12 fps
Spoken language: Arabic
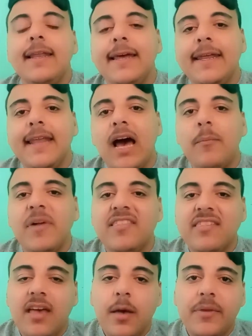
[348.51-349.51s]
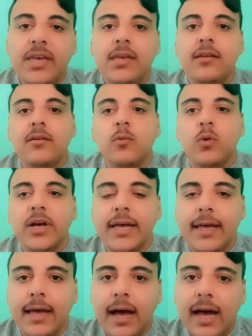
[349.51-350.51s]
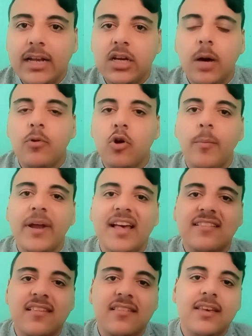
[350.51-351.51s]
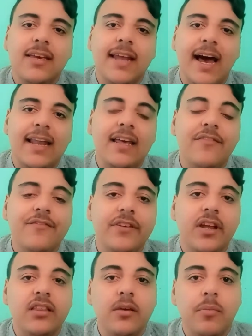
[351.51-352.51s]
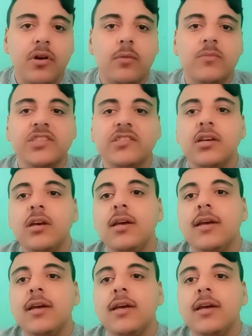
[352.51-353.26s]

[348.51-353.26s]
لان احمد سامي وعلي جبر هما الاساسيين حاليا في نادي بيراميدز